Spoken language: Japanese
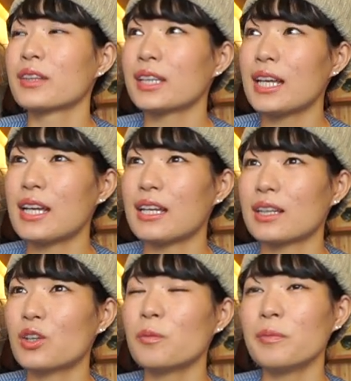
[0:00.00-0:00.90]
で
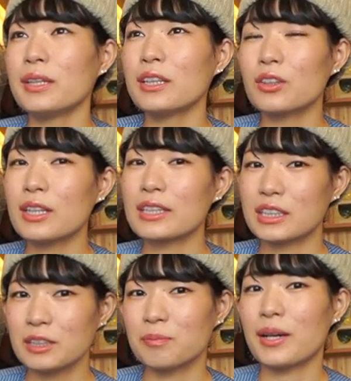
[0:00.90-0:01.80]
コンビニとか
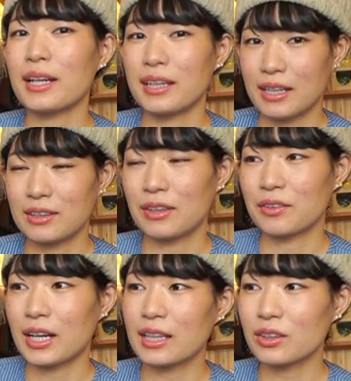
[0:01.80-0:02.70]
スーパーにあるあ
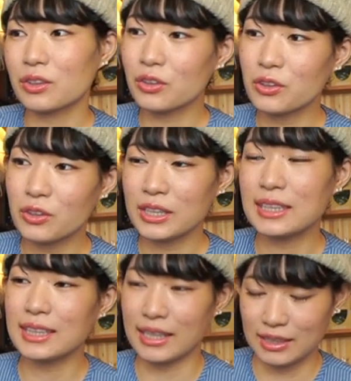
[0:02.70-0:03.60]
のカット
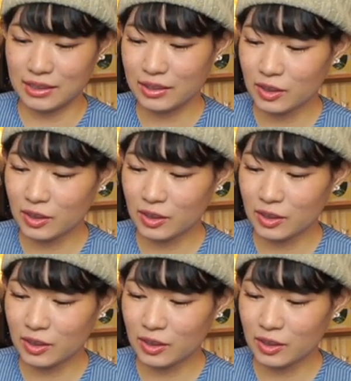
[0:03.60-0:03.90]
野菜